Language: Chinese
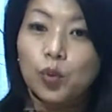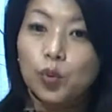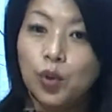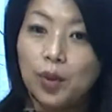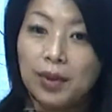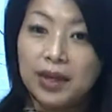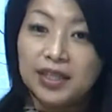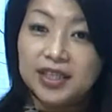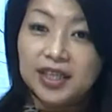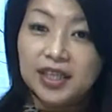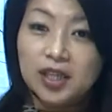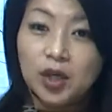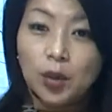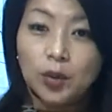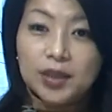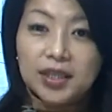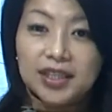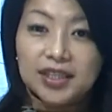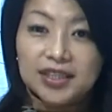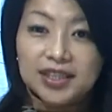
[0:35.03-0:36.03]
我们日
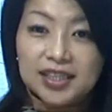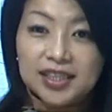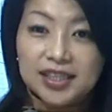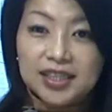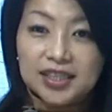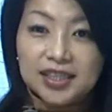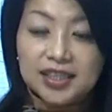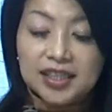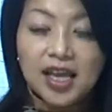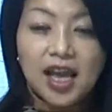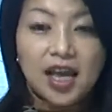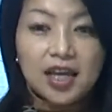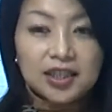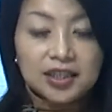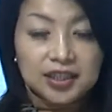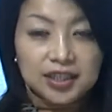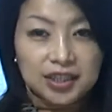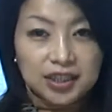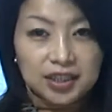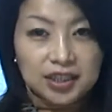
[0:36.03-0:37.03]
用饮食，
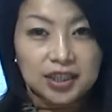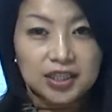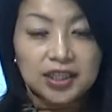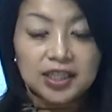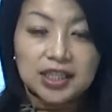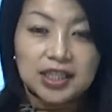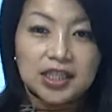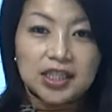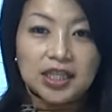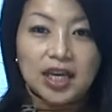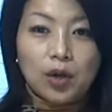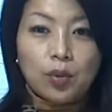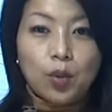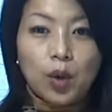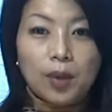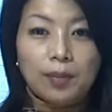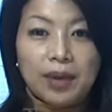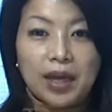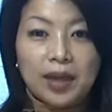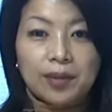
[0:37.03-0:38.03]
今日赐给
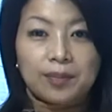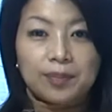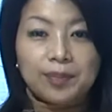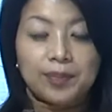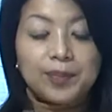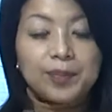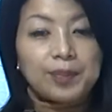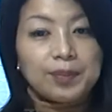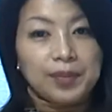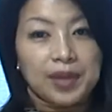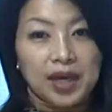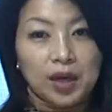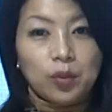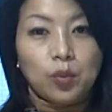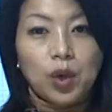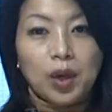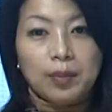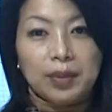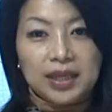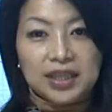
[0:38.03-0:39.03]
我们，
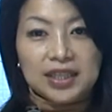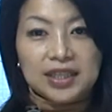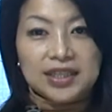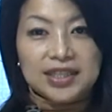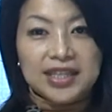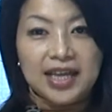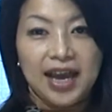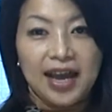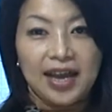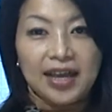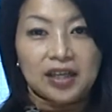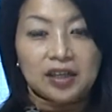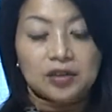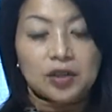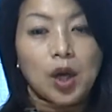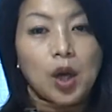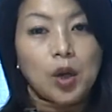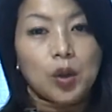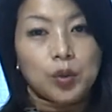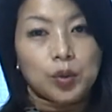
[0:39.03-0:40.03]
免我们的债，
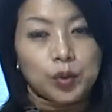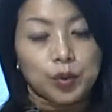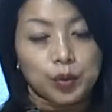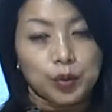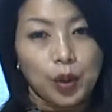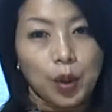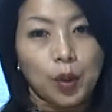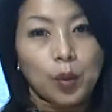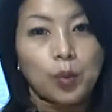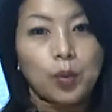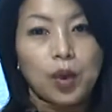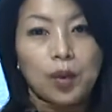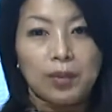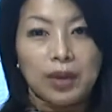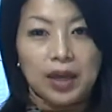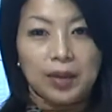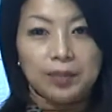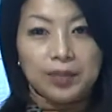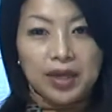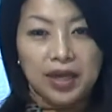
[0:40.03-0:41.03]
如同我
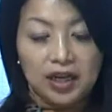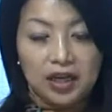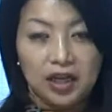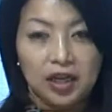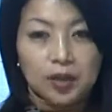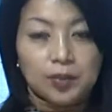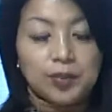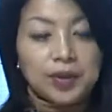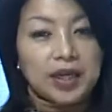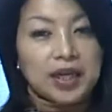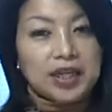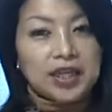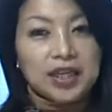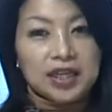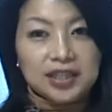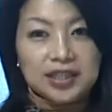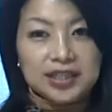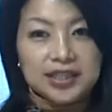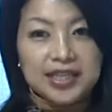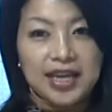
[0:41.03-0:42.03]
们免了别
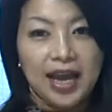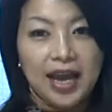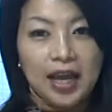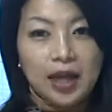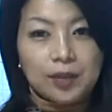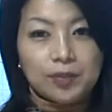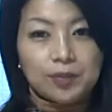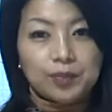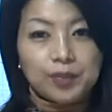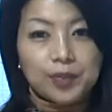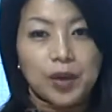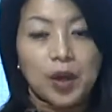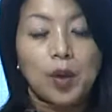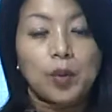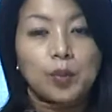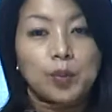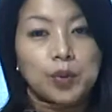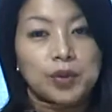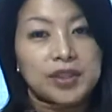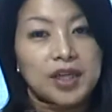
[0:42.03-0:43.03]
人的债，
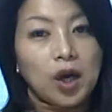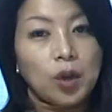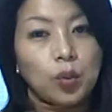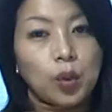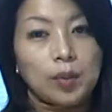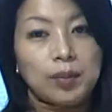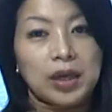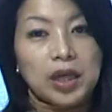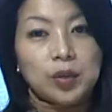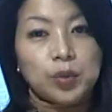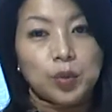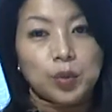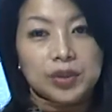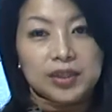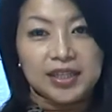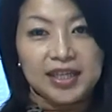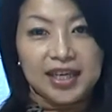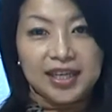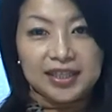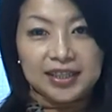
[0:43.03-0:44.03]
不叫我们遇
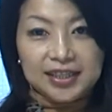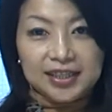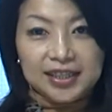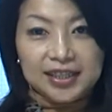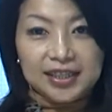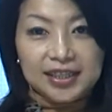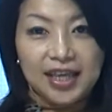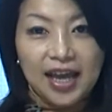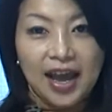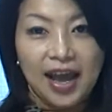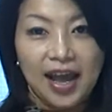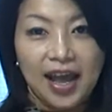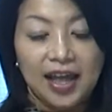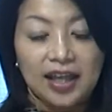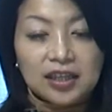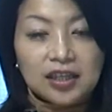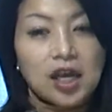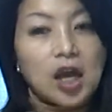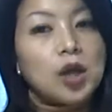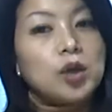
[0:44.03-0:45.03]
见试
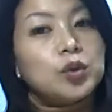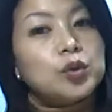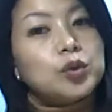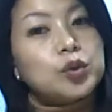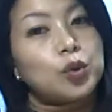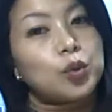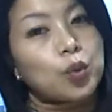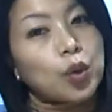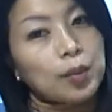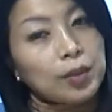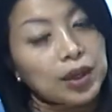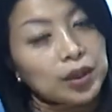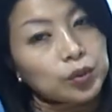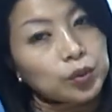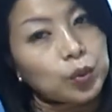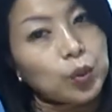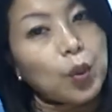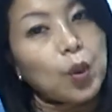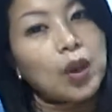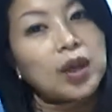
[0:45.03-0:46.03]
探。就我们
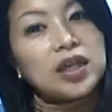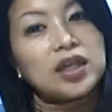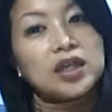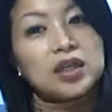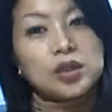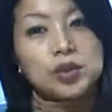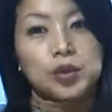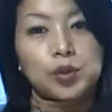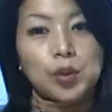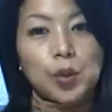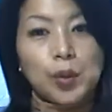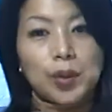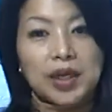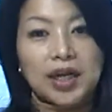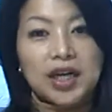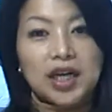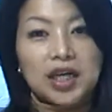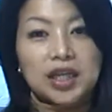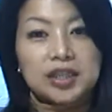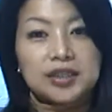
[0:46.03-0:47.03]
脱离凶
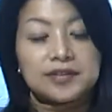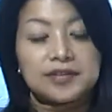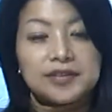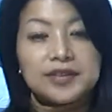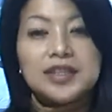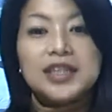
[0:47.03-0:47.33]
恶，